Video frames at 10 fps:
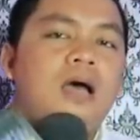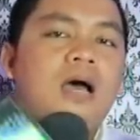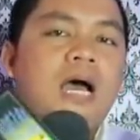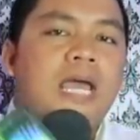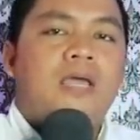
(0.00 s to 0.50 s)

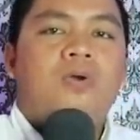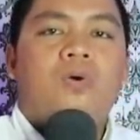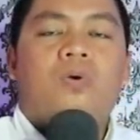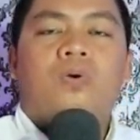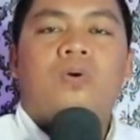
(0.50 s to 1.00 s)

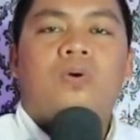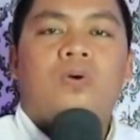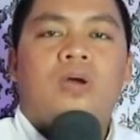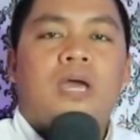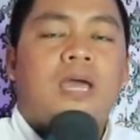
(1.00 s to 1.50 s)
Haiko
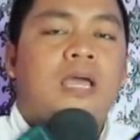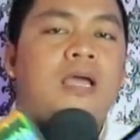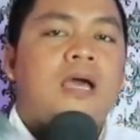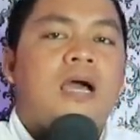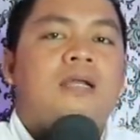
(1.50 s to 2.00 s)

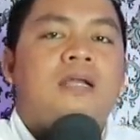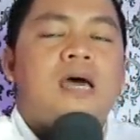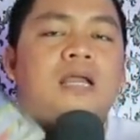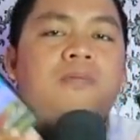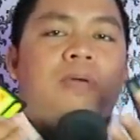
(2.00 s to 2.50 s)
Hengkang
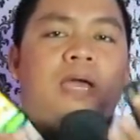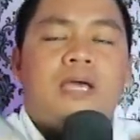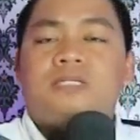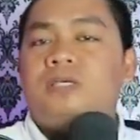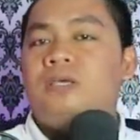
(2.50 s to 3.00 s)
dari
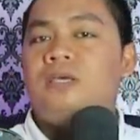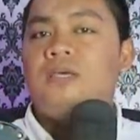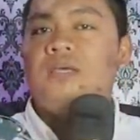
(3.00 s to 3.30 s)
BASI